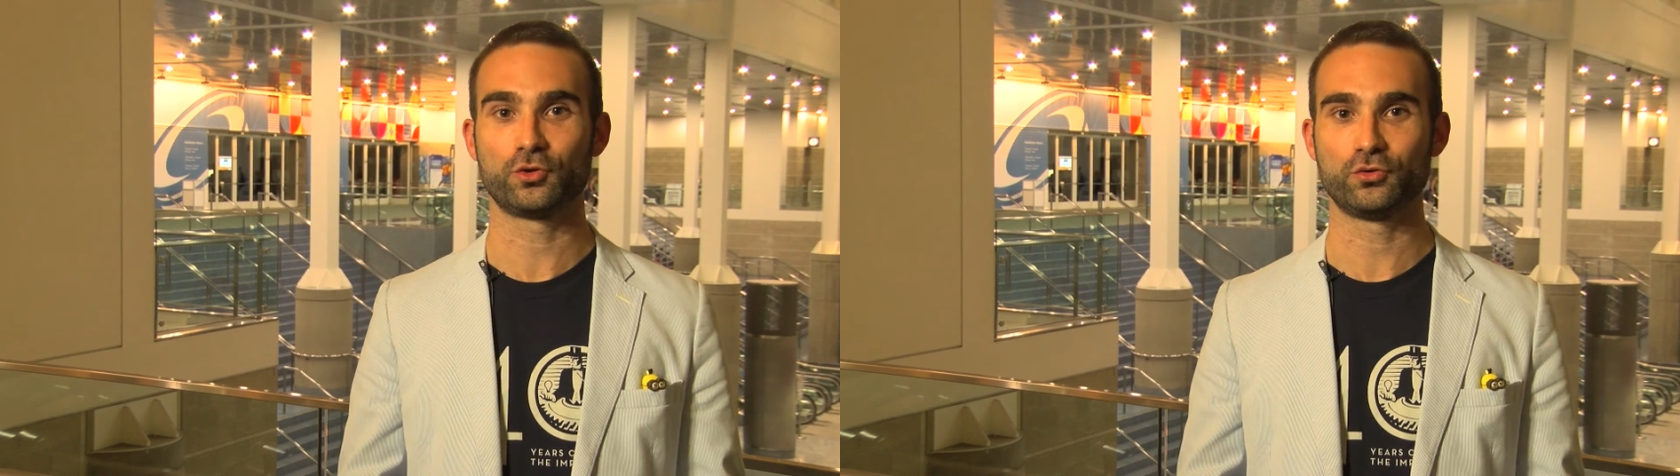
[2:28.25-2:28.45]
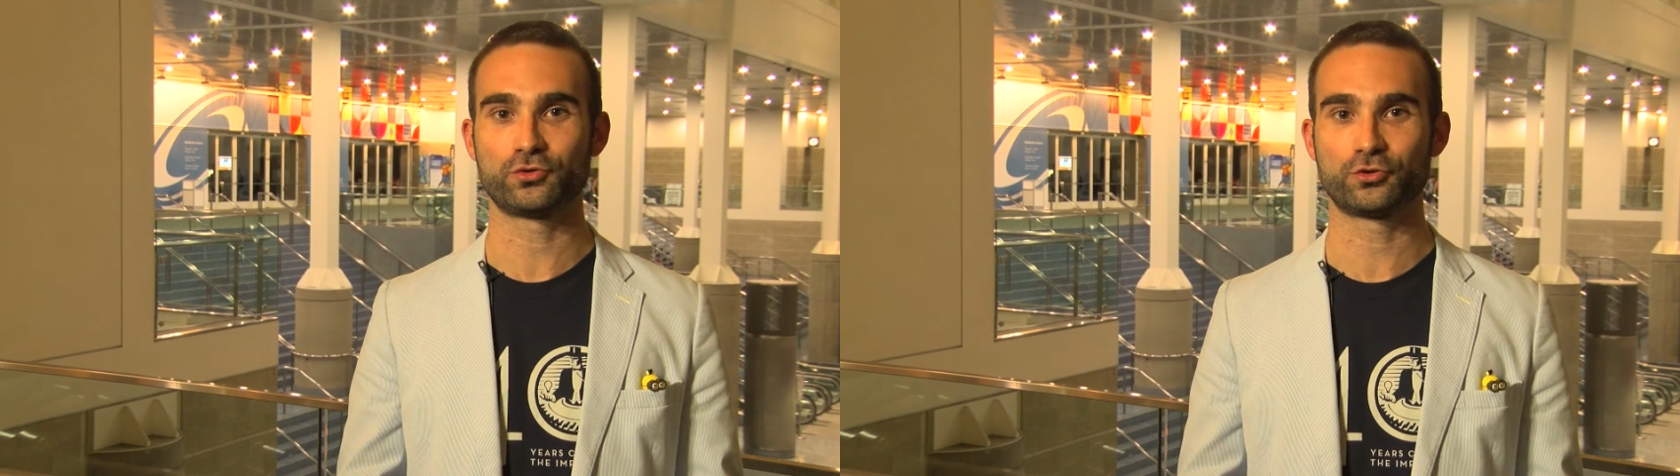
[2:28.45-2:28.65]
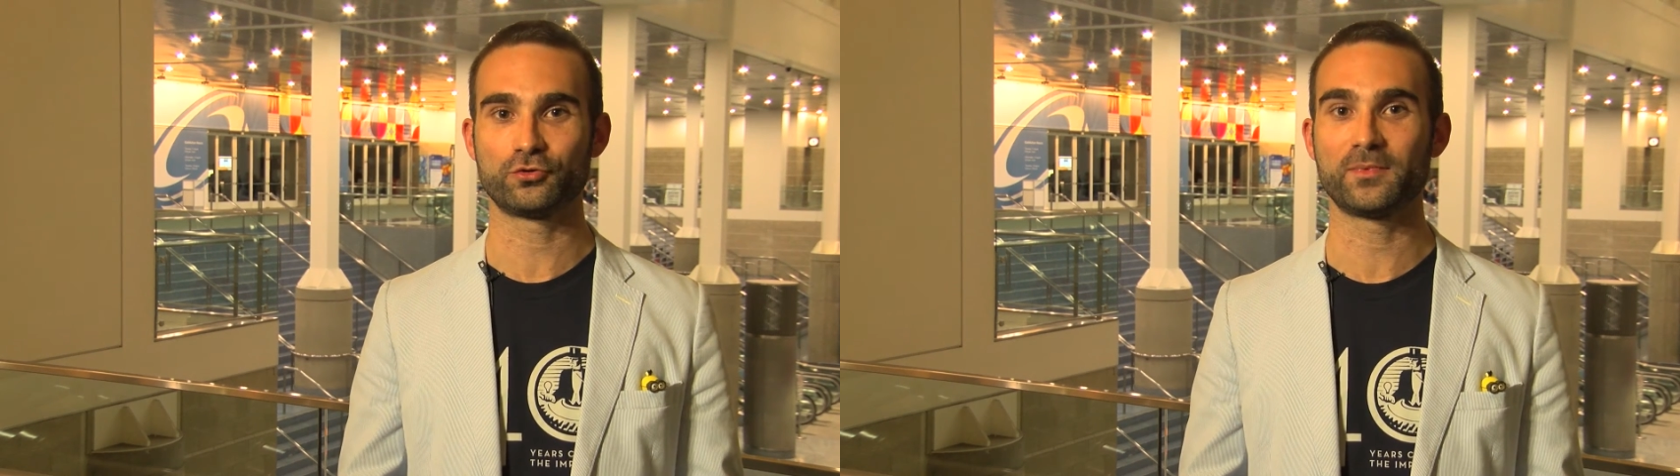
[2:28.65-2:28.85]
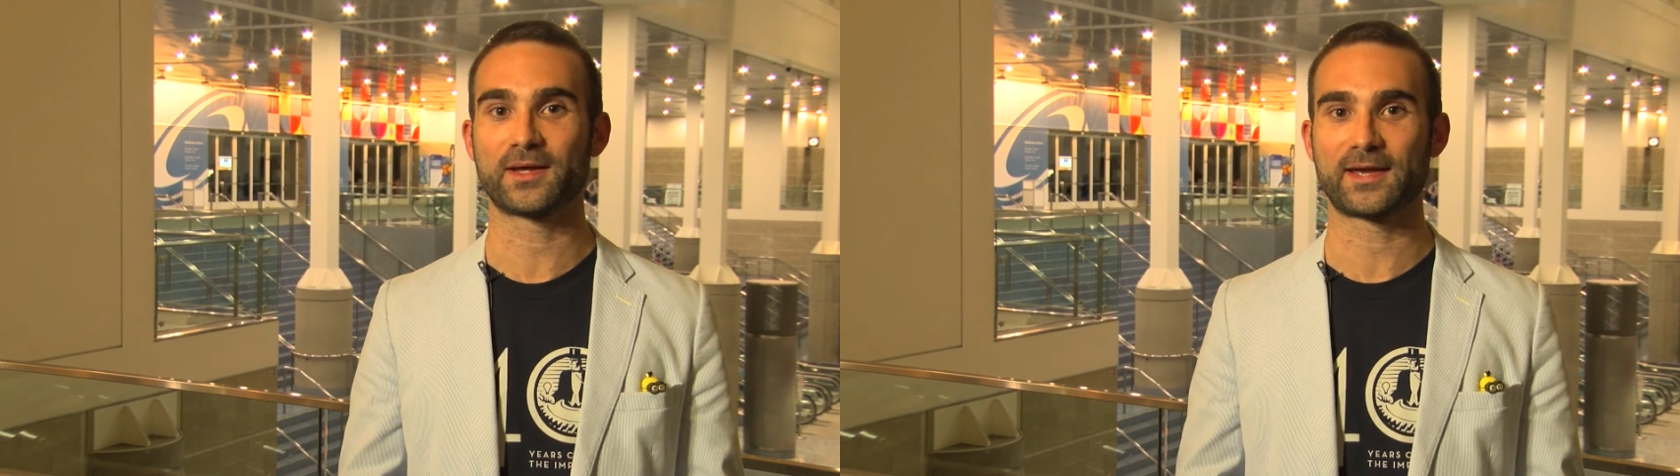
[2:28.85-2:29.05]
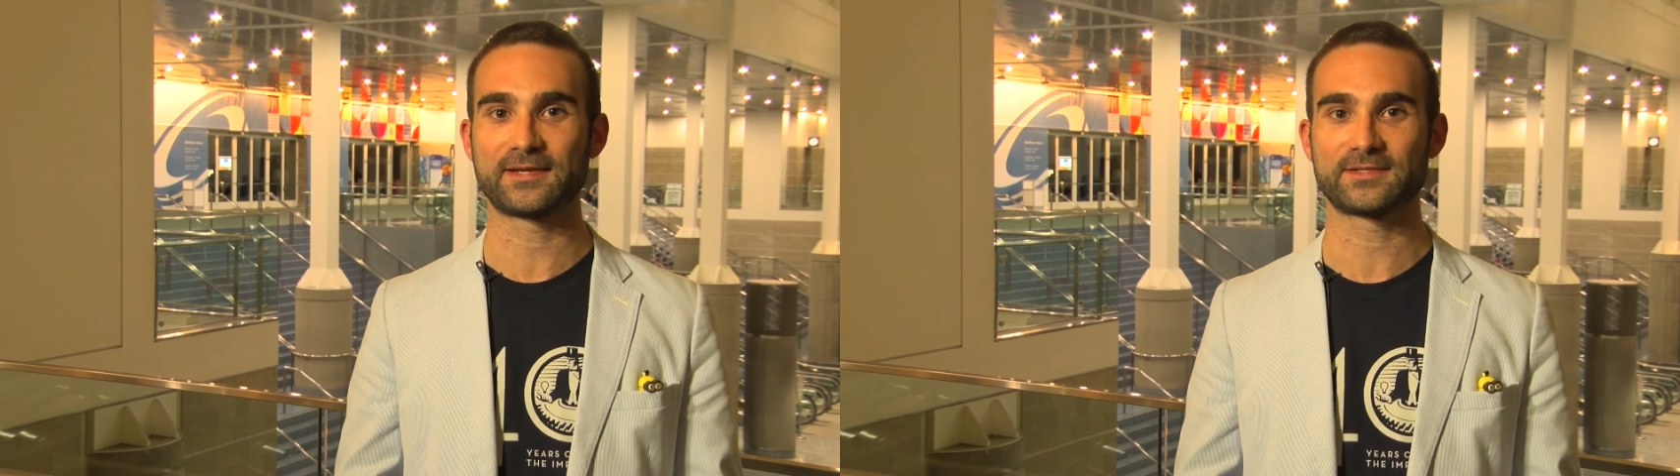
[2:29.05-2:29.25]
YouTube
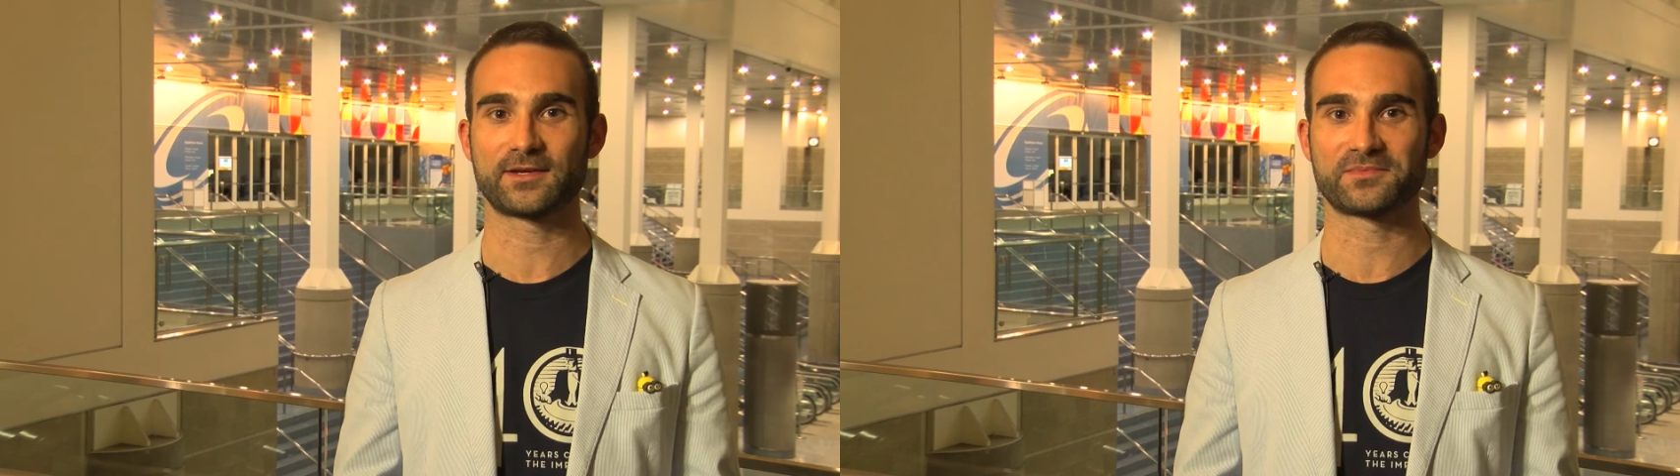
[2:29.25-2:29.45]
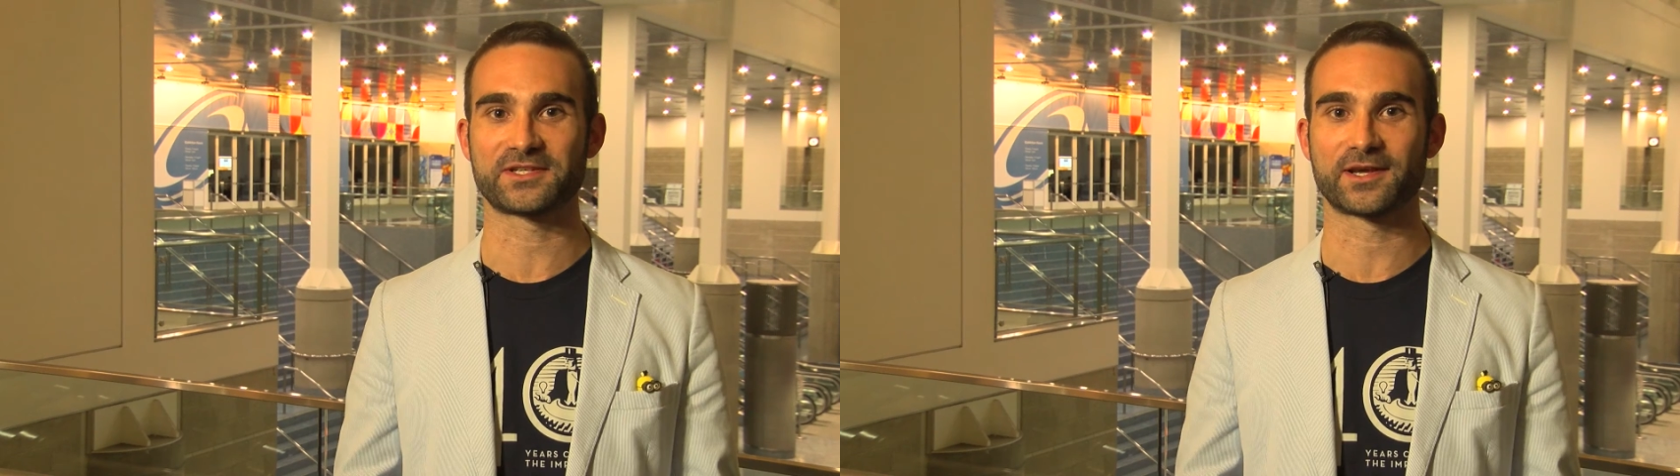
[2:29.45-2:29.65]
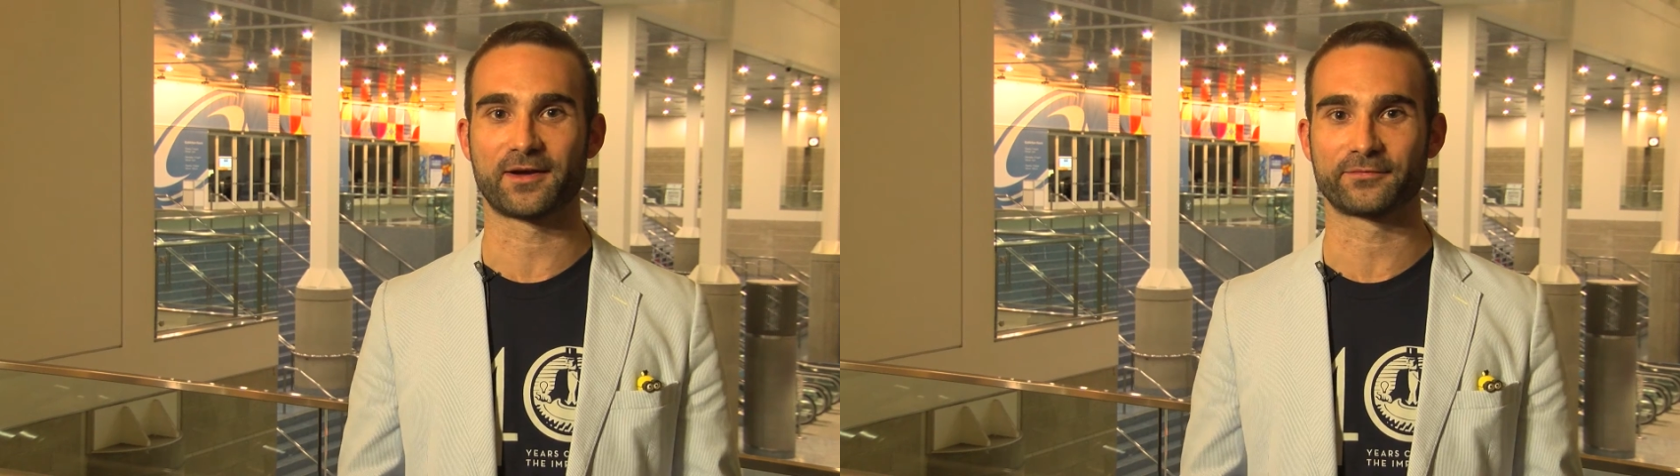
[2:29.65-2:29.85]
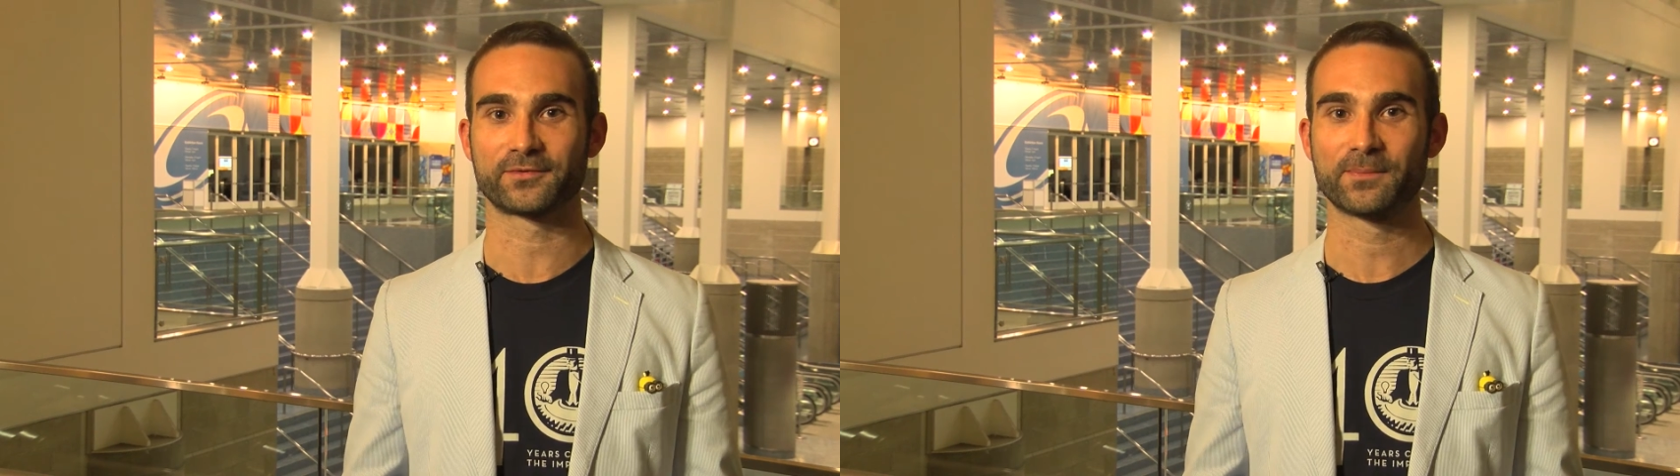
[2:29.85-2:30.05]
ACM SIGGRAPH